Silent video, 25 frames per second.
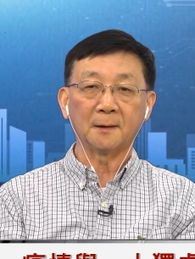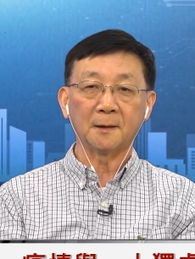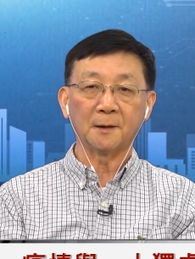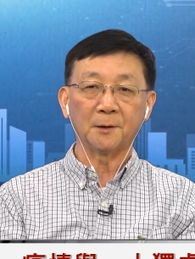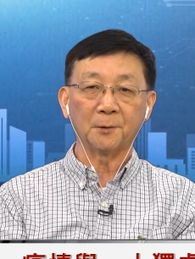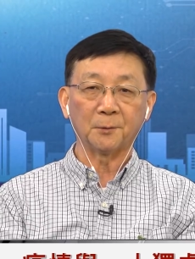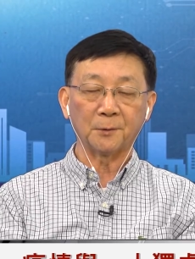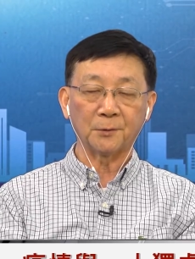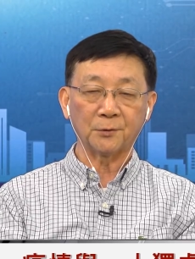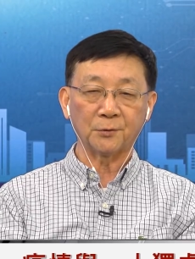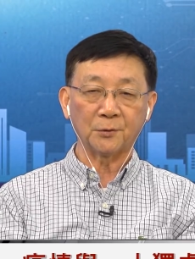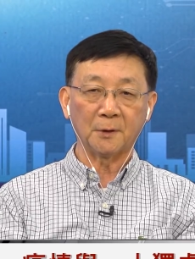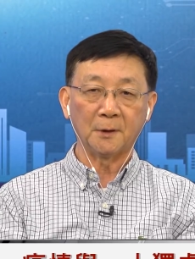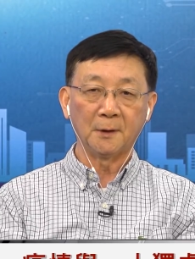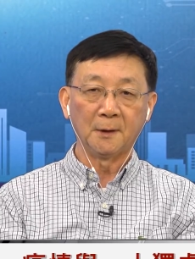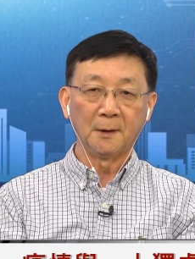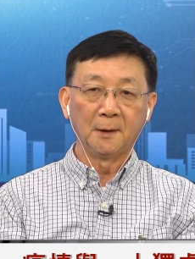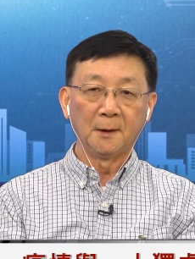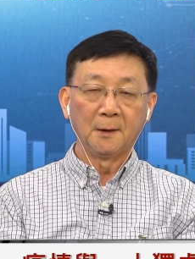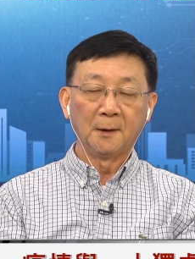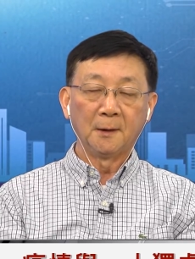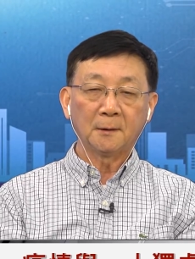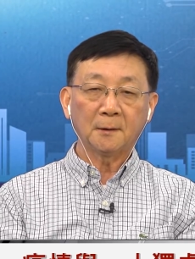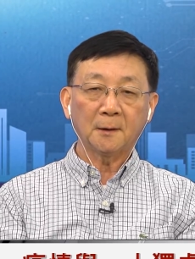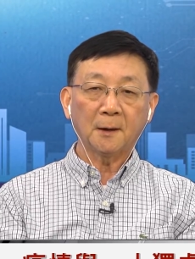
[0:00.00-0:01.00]
他认为说，
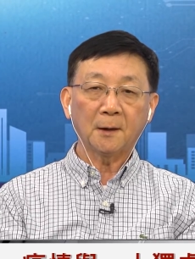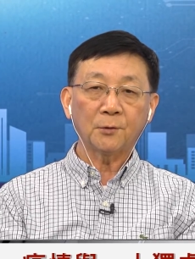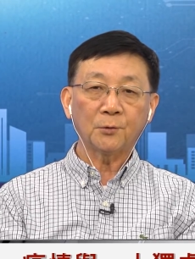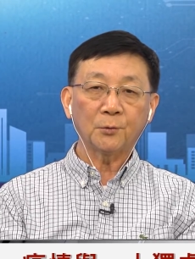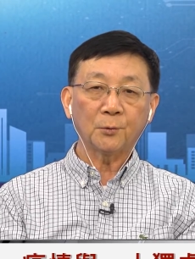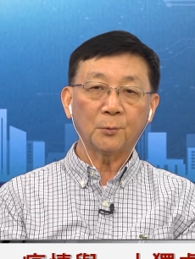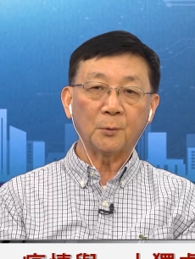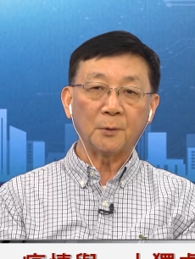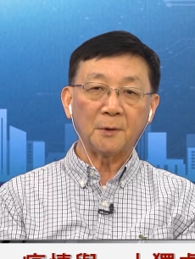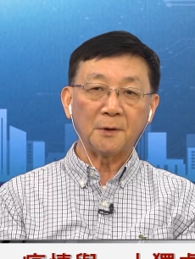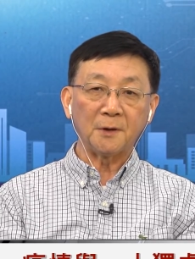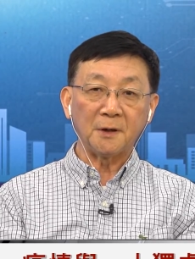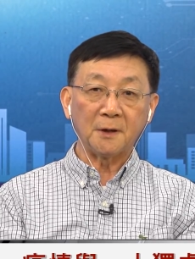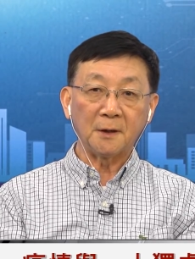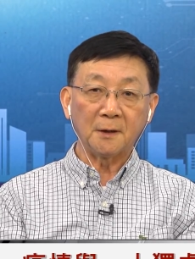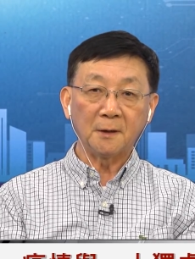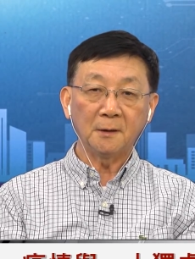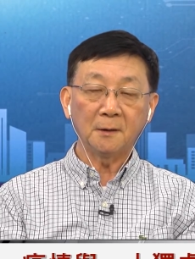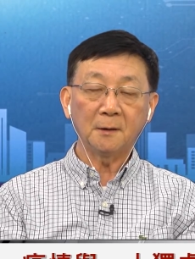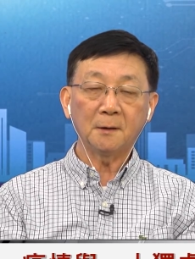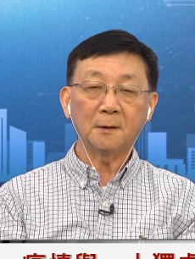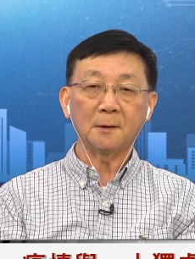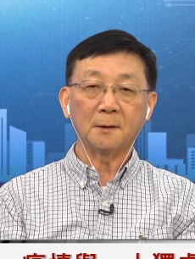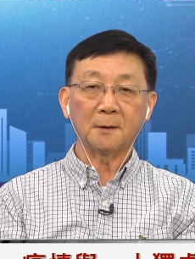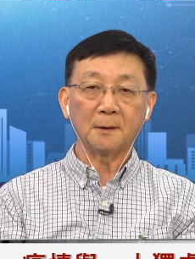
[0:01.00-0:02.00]
他说我
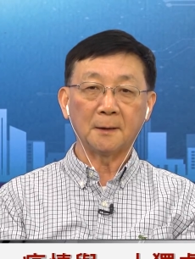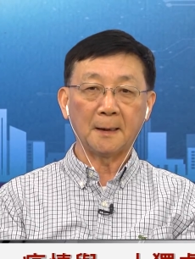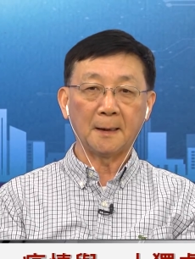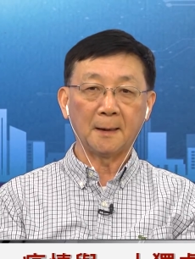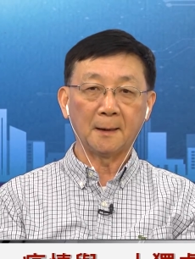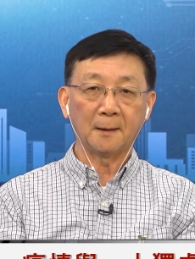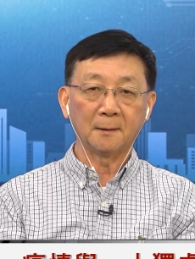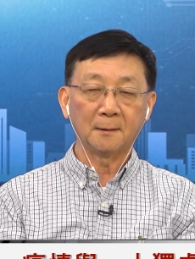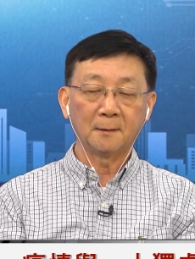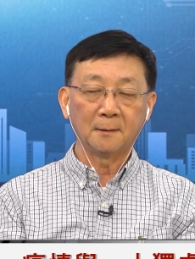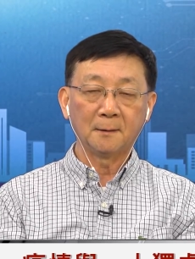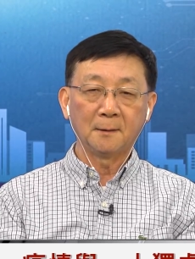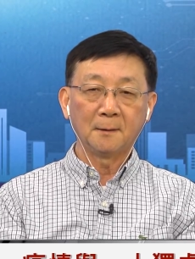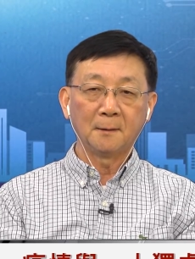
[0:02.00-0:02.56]
宁可啊，